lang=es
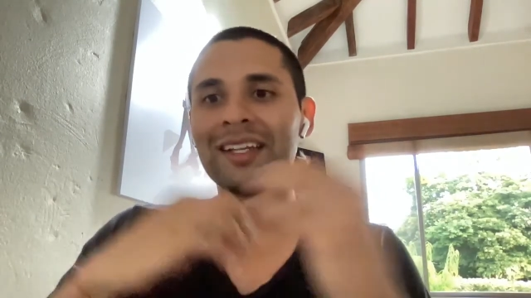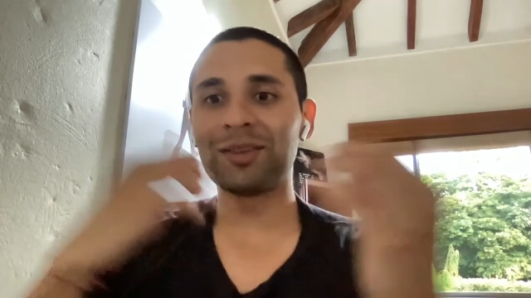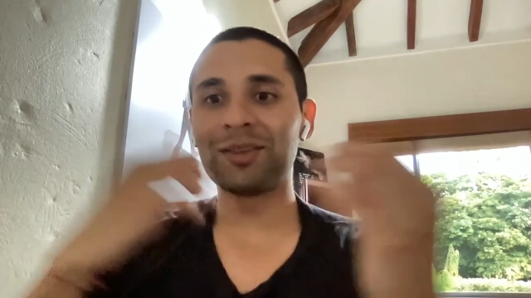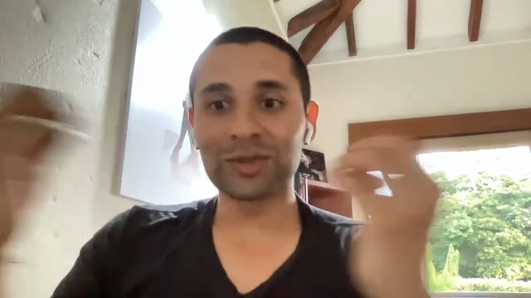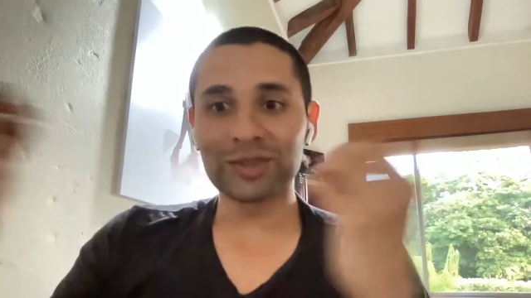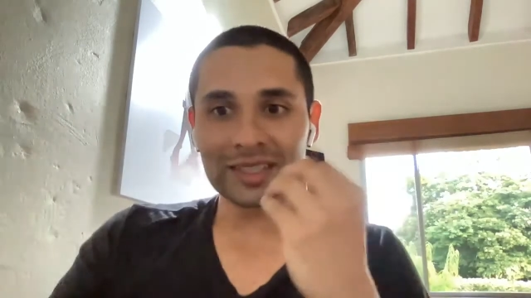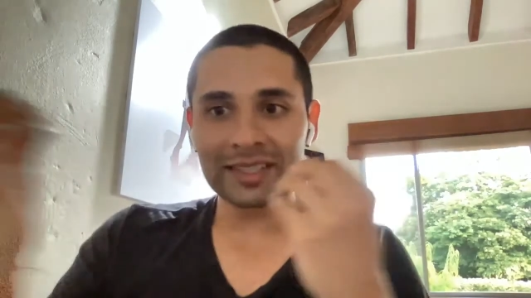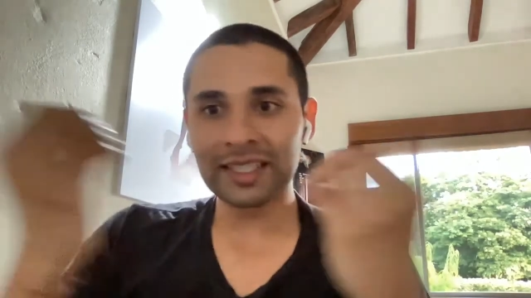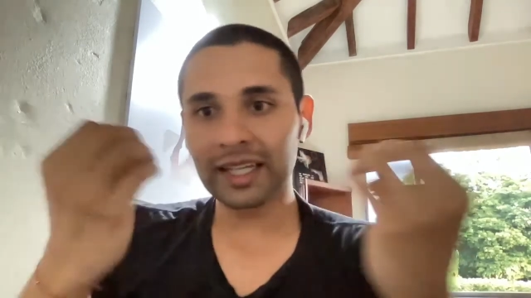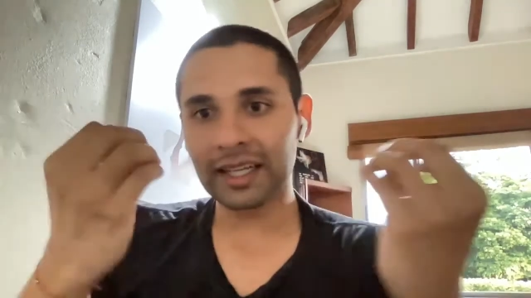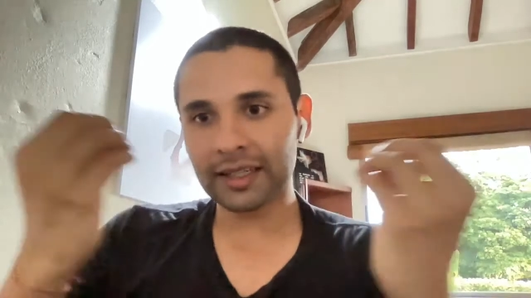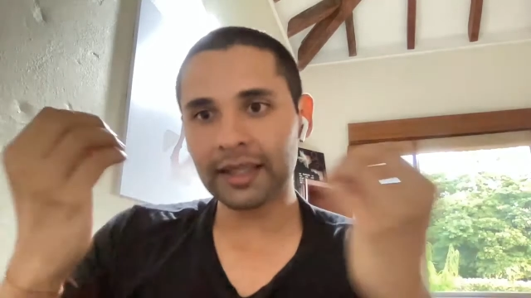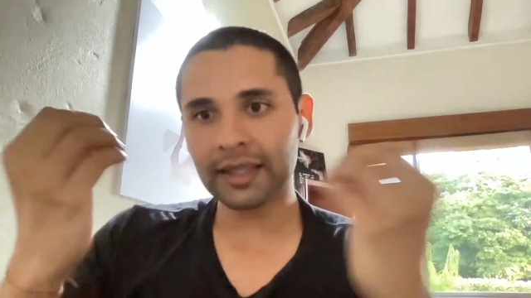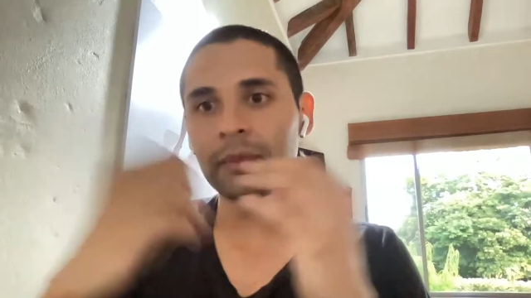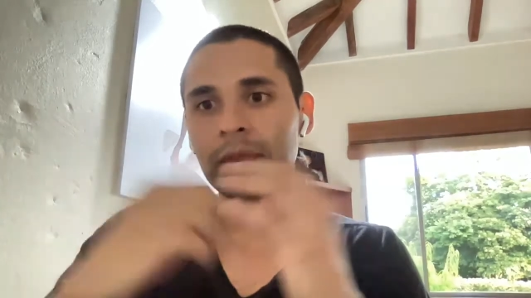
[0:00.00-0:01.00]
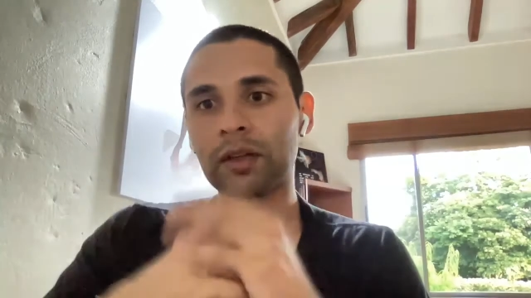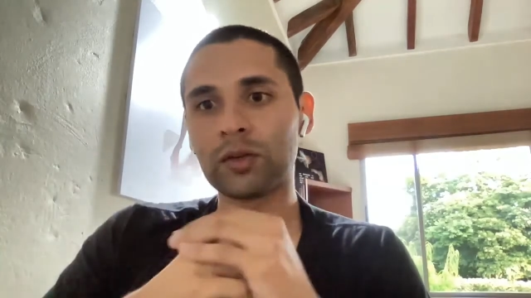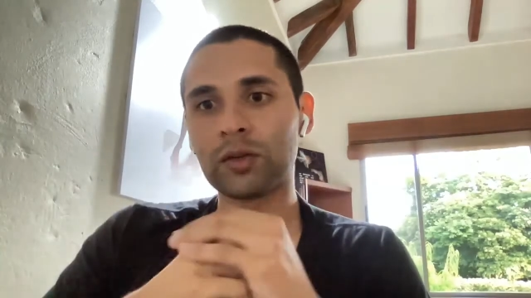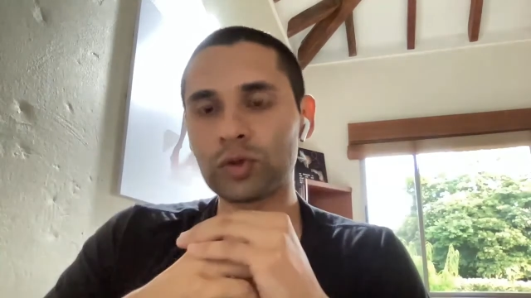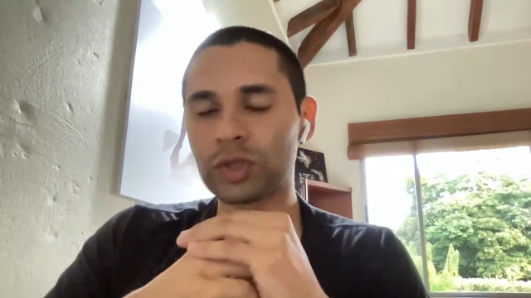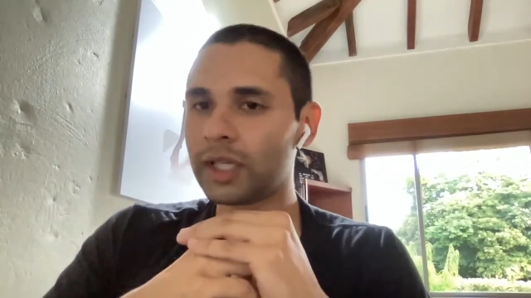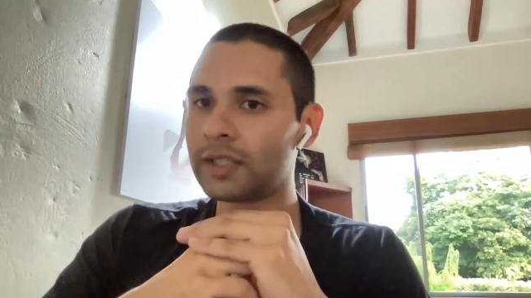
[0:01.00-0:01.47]
entonces tiene también
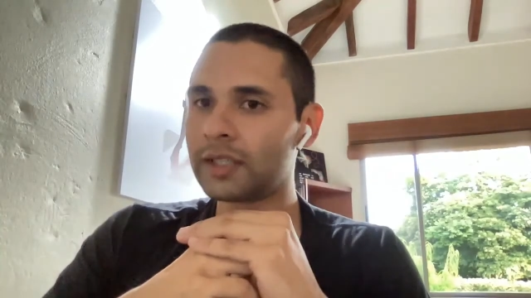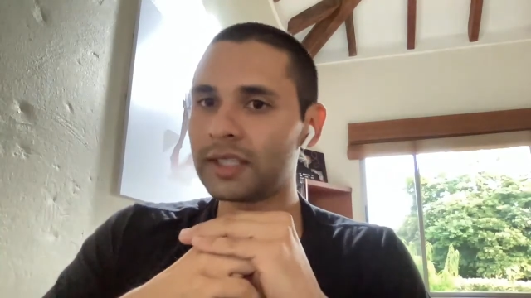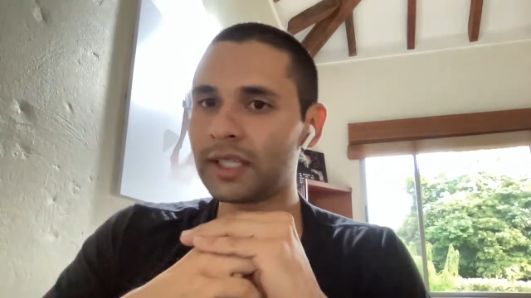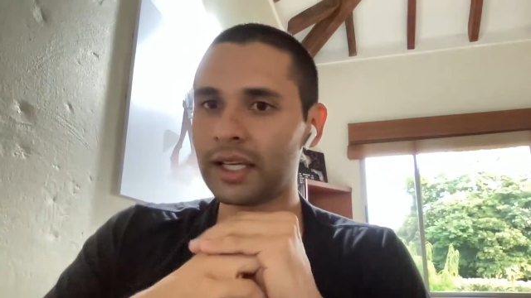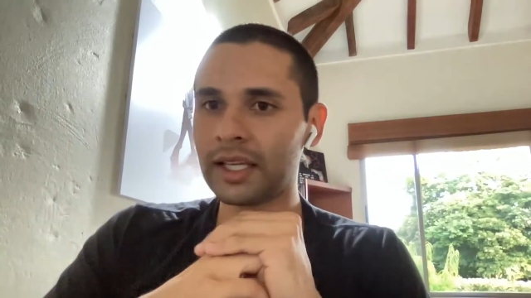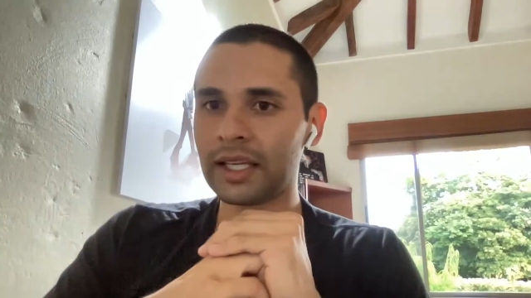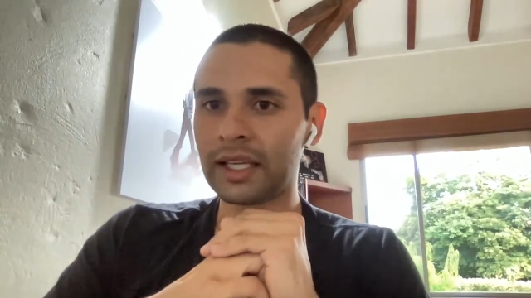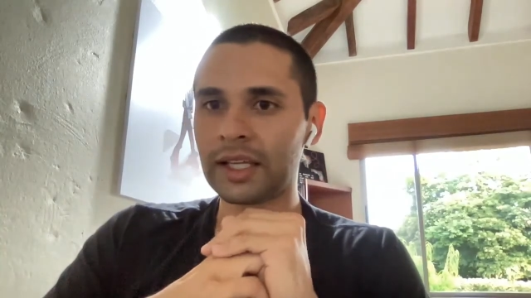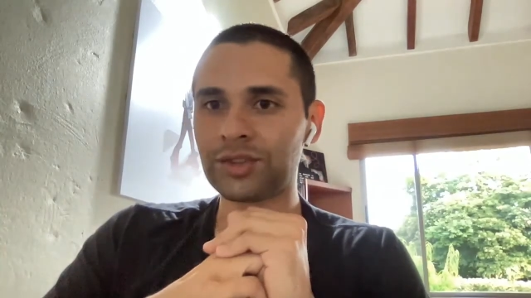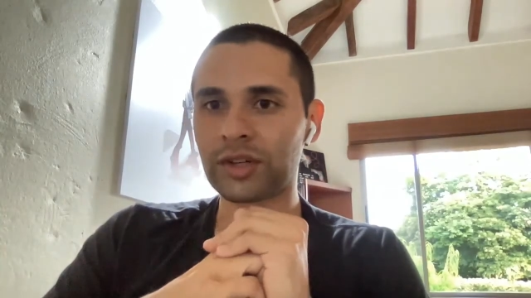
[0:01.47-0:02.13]
su ciencia y,